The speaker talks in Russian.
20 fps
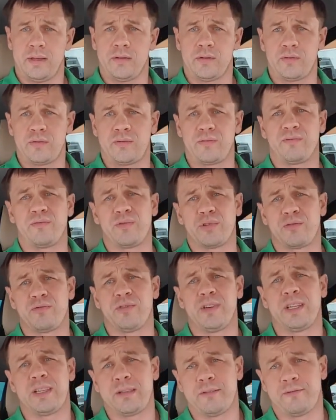И вот
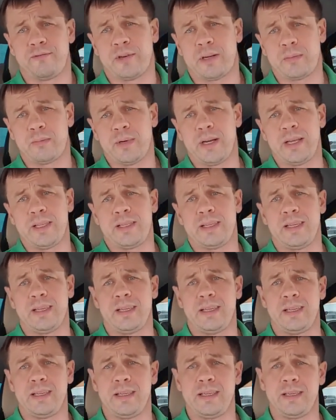в этом формате
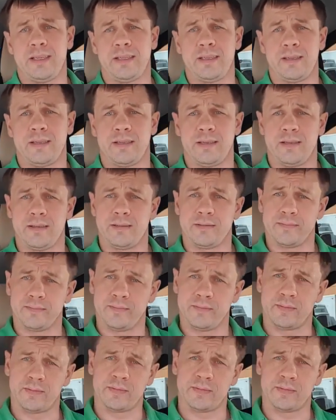и,